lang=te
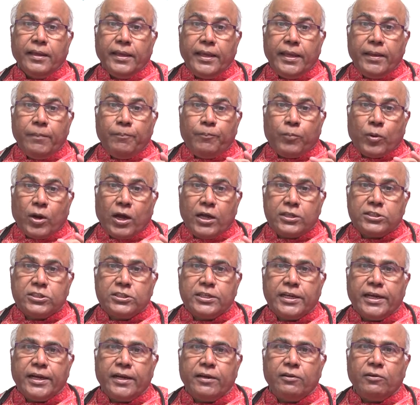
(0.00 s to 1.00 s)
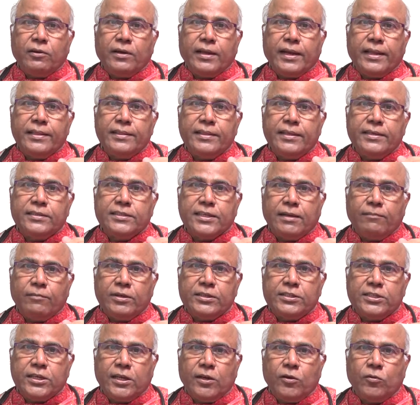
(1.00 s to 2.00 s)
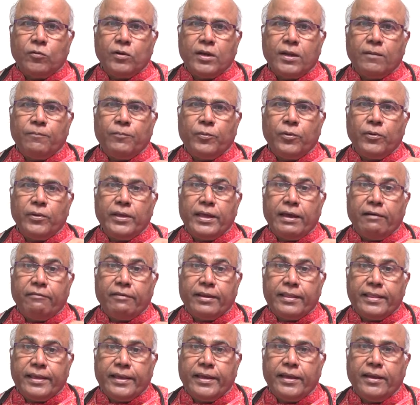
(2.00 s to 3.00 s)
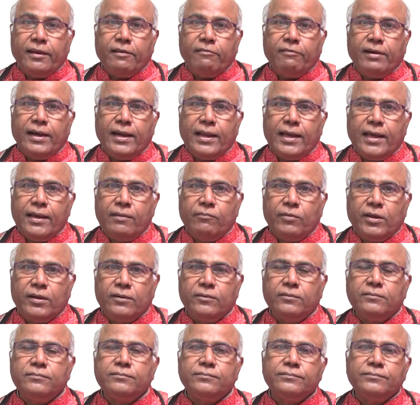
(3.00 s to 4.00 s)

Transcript: ఈ ప్రాస్టేట్ గ్రంథి సమస్యలు ఉన్నప్పుడు ఎవరి దగ్గరికి వెళ్ళాలి మనం